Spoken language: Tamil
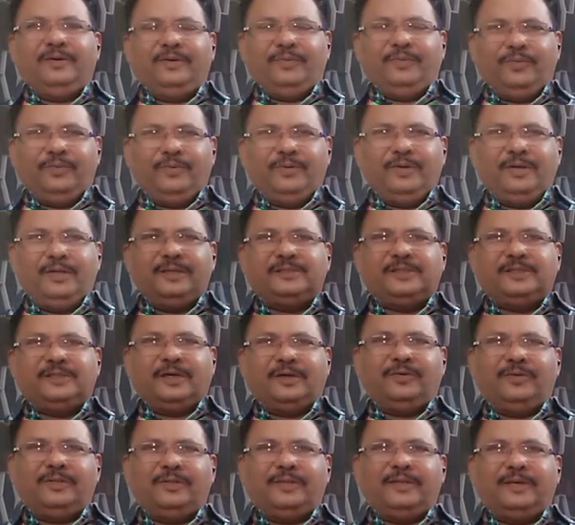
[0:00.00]
உங்கள்
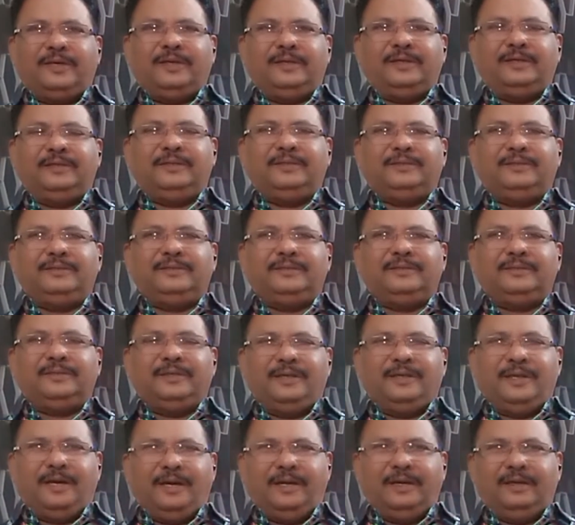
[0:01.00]
சகோதரர்
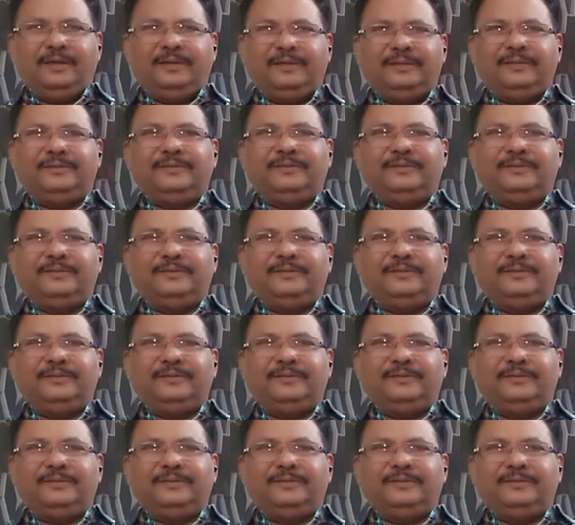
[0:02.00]
நான்